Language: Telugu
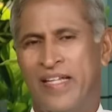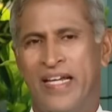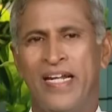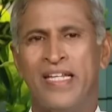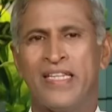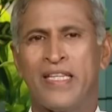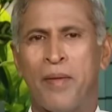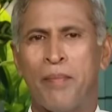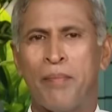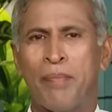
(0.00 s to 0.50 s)
సరే
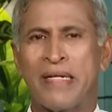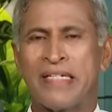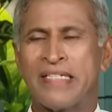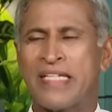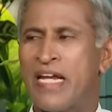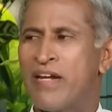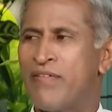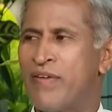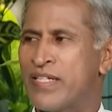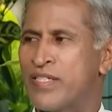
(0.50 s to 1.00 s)

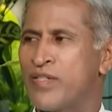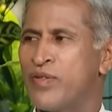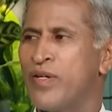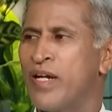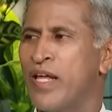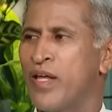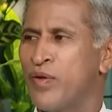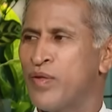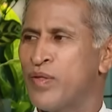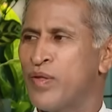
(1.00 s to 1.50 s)
తప్పనిసరి వ్యసనం
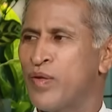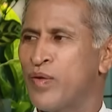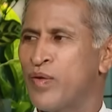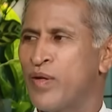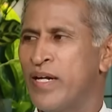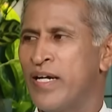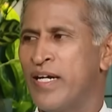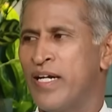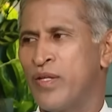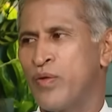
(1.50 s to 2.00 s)
నేను
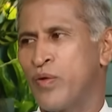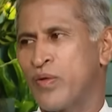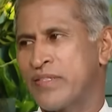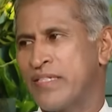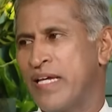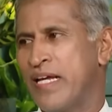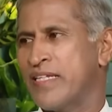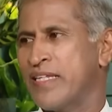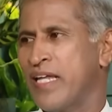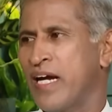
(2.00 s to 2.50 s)
వదులుకోనంటే ఇది
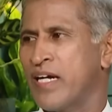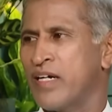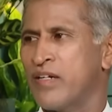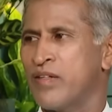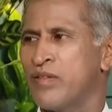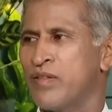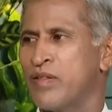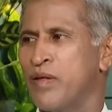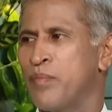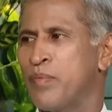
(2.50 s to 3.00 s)
ఒకసారి
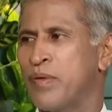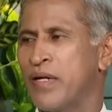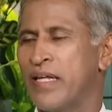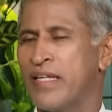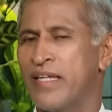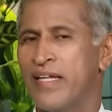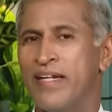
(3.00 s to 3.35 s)
తాగటం తప్పు కాదు